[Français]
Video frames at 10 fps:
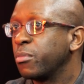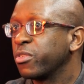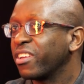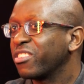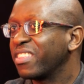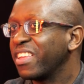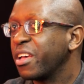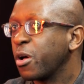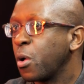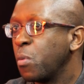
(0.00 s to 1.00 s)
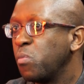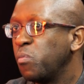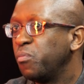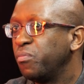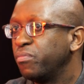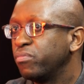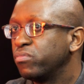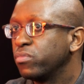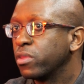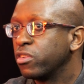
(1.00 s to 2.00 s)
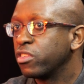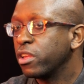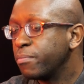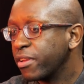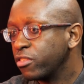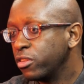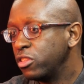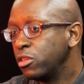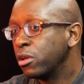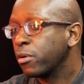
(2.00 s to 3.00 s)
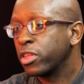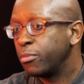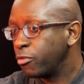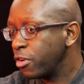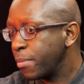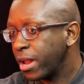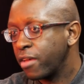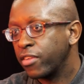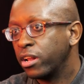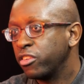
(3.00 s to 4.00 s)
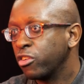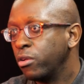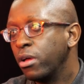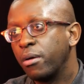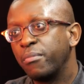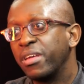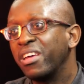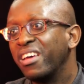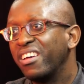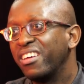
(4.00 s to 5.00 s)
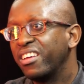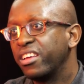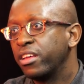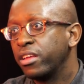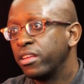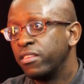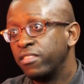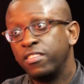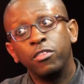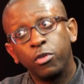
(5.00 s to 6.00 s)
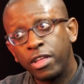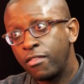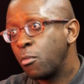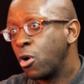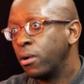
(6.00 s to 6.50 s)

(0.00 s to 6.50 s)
comment dire, j'étais j'étais une personne qui, qui, pouvait parler avec les gens, mais s'ils venaient vers